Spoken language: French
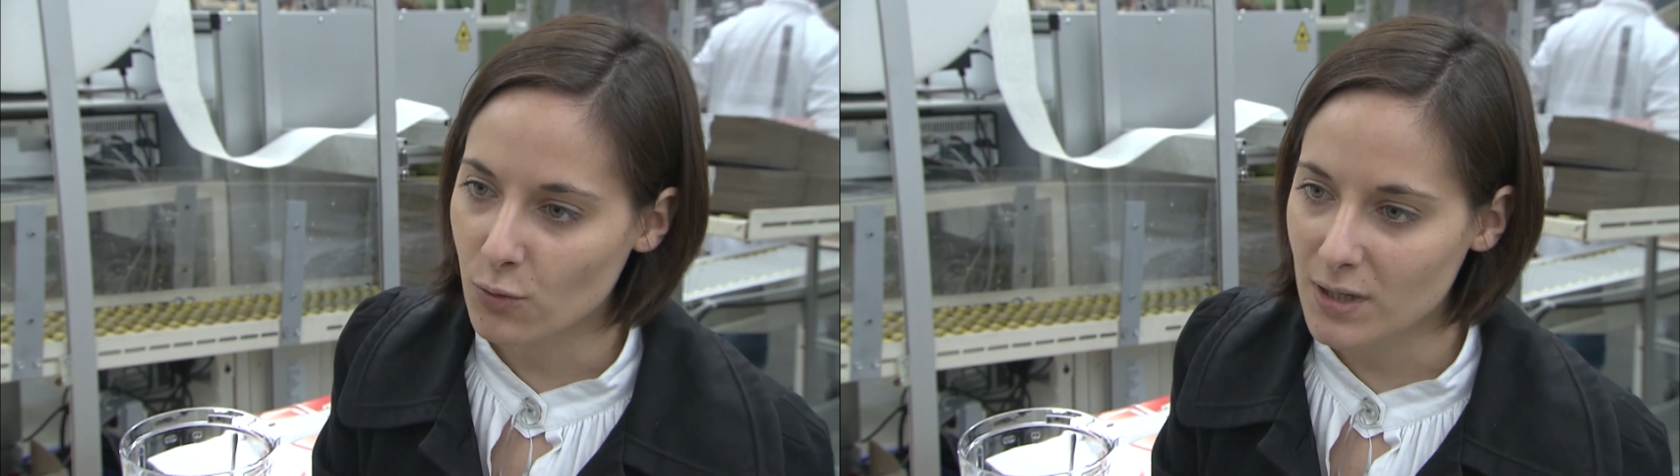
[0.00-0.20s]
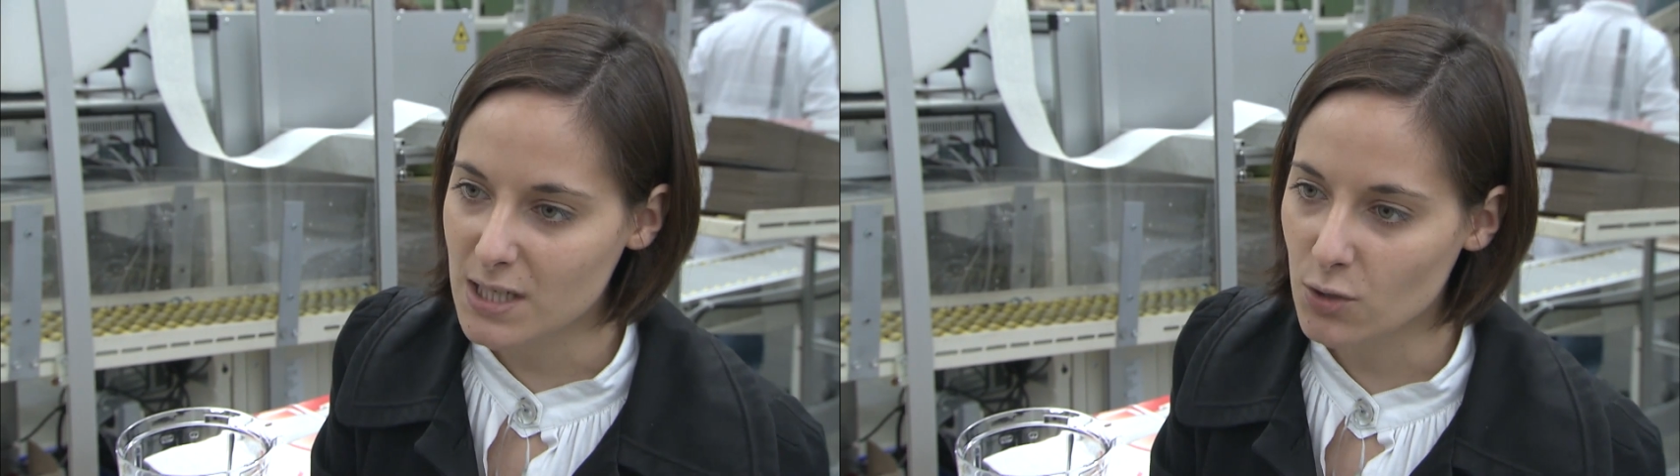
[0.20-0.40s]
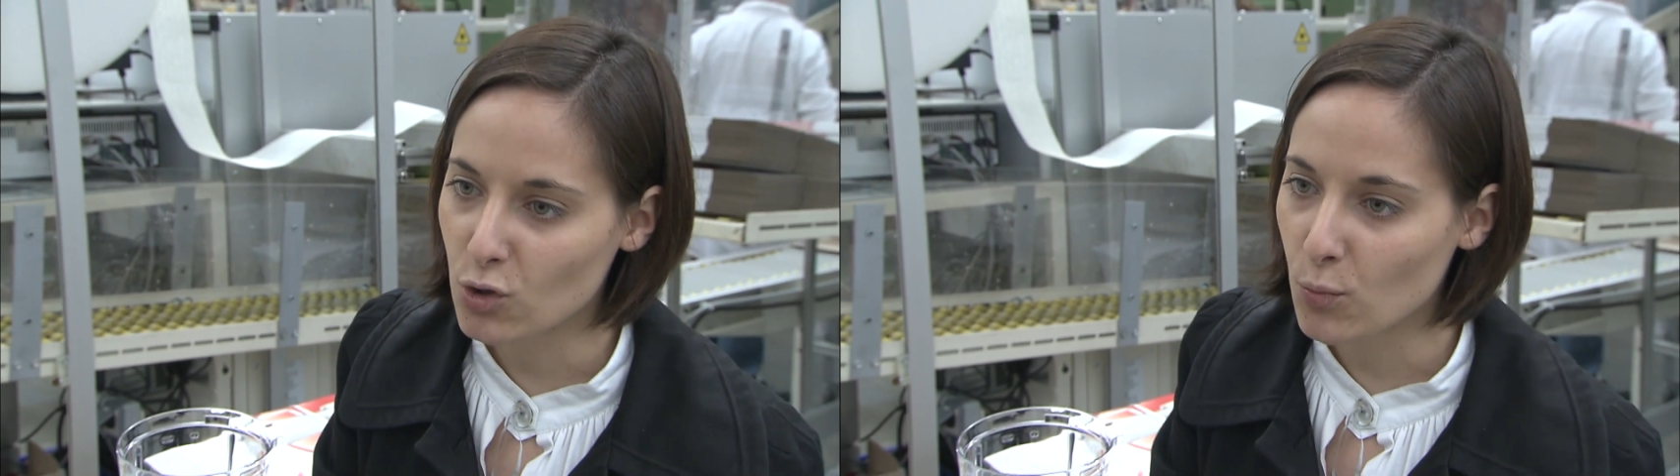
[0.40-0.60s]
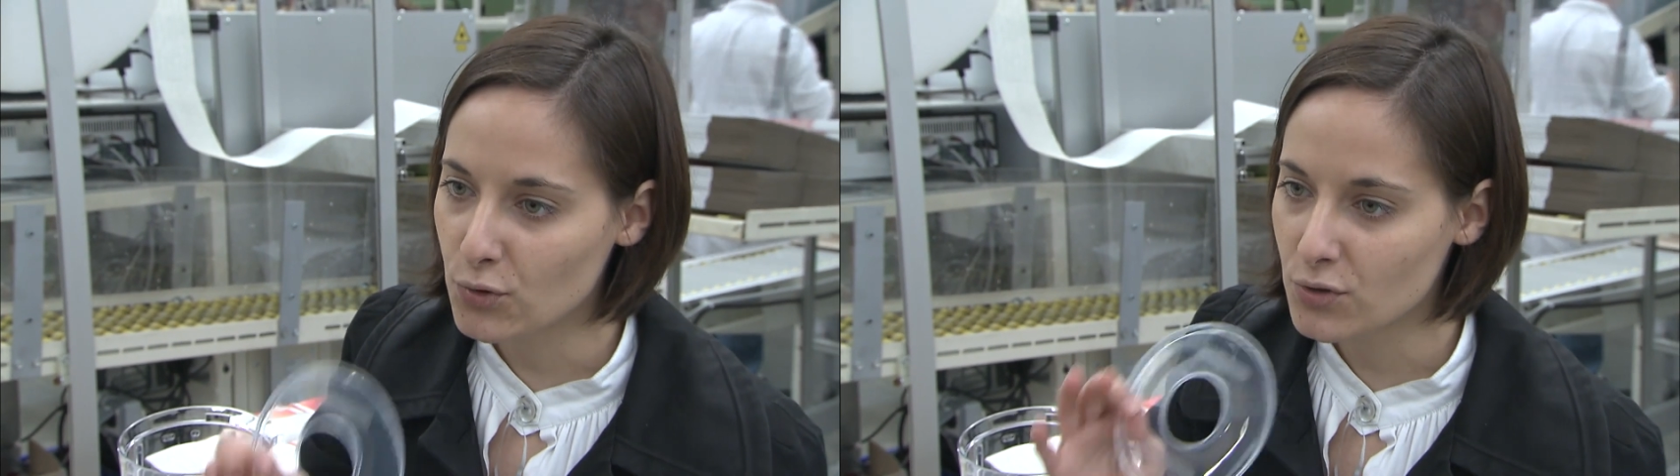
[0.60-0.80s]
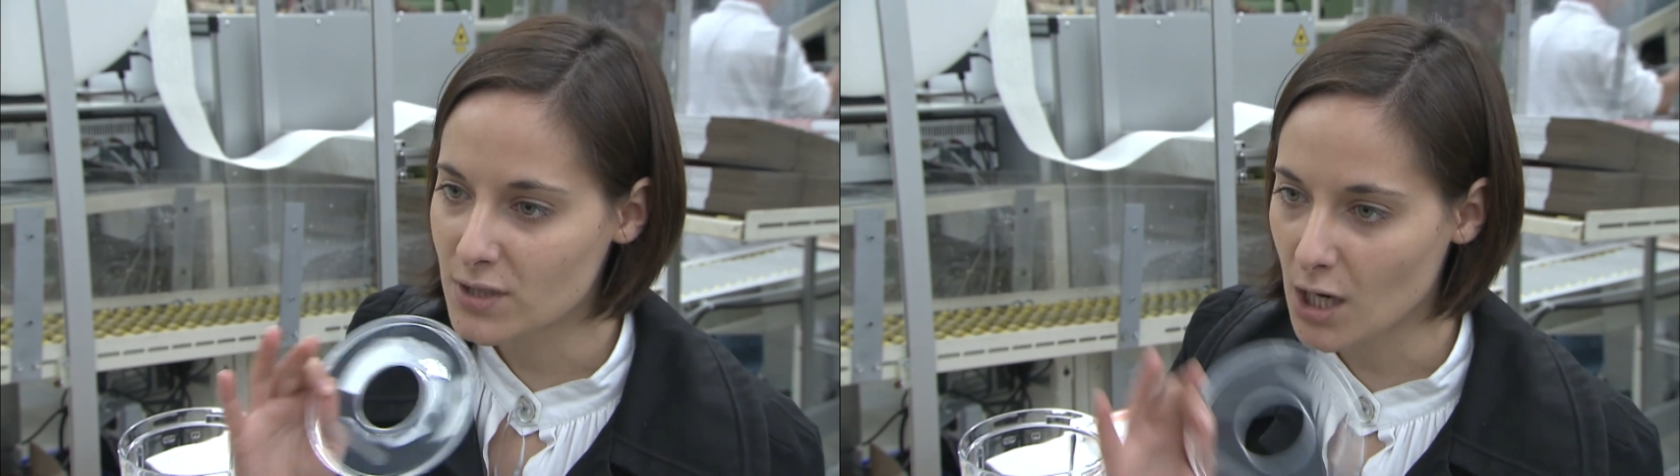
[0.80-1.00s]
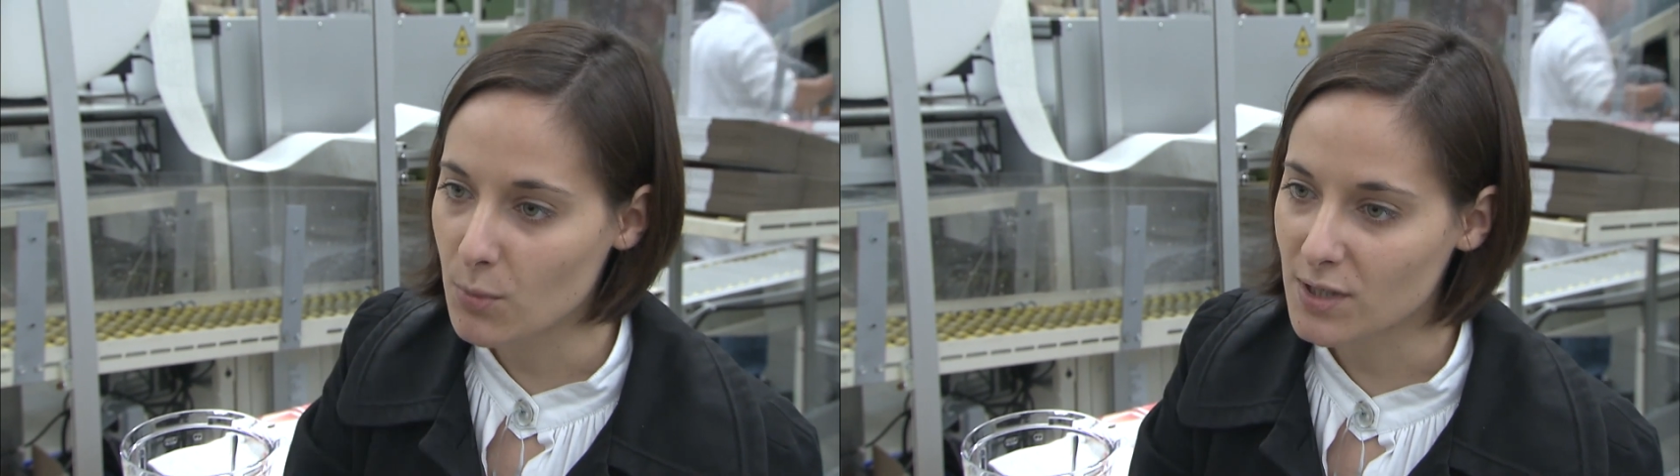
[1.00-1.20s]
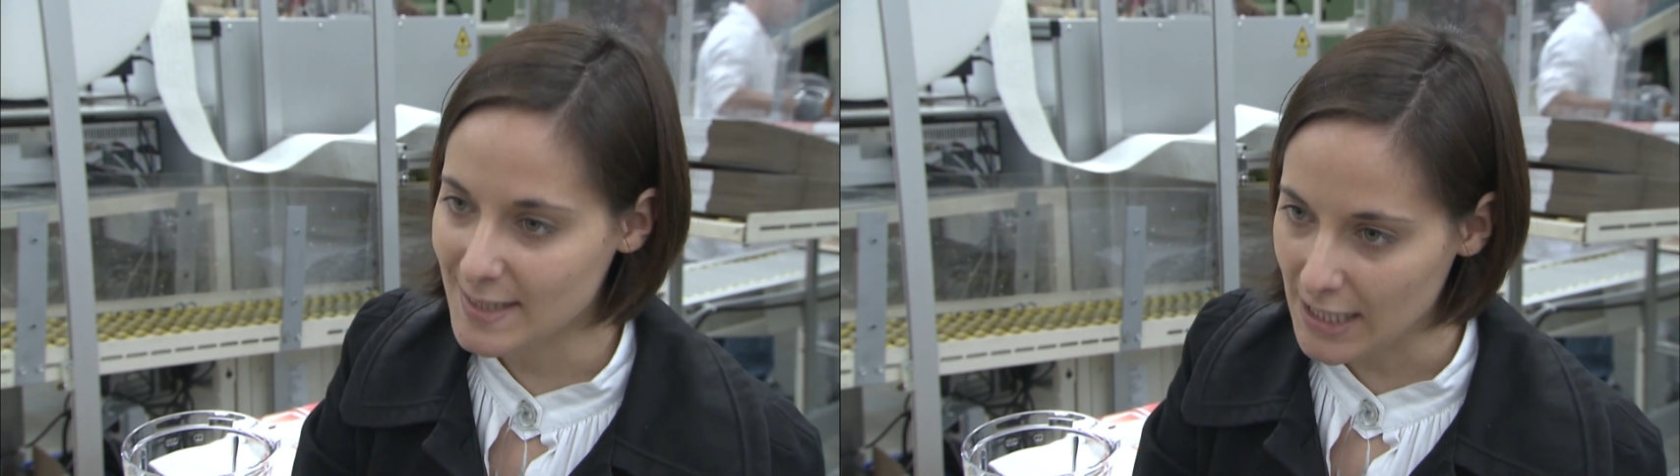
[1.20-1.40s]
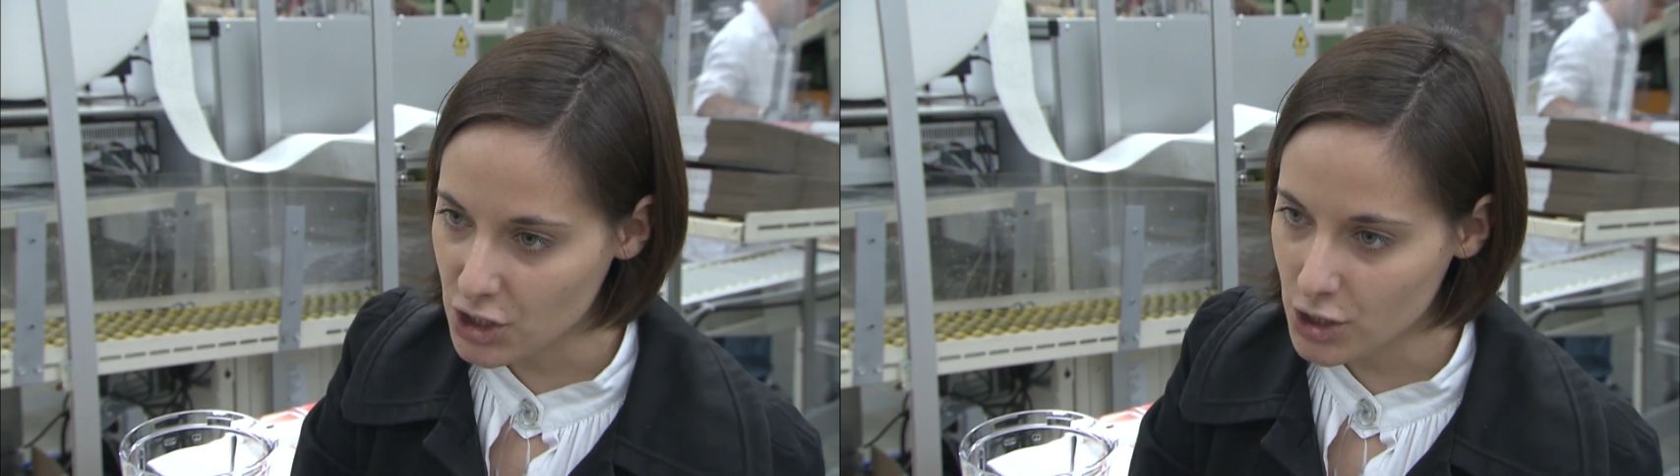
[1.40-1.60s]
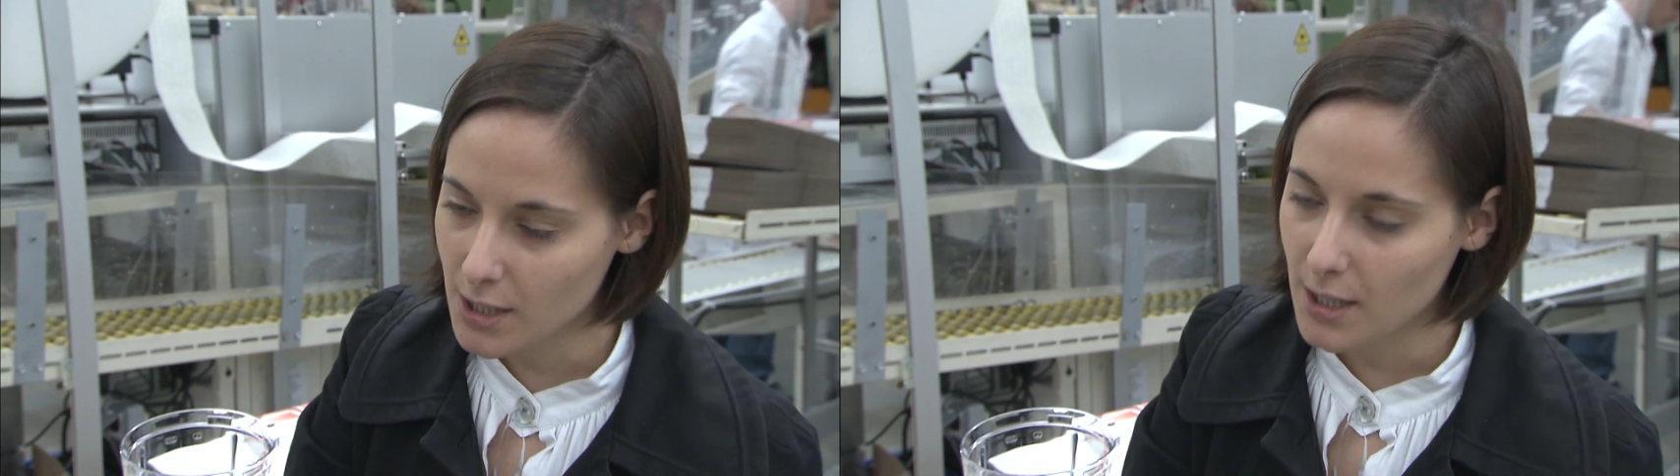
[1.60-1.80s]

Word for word: qui sont non plus seulement sèches,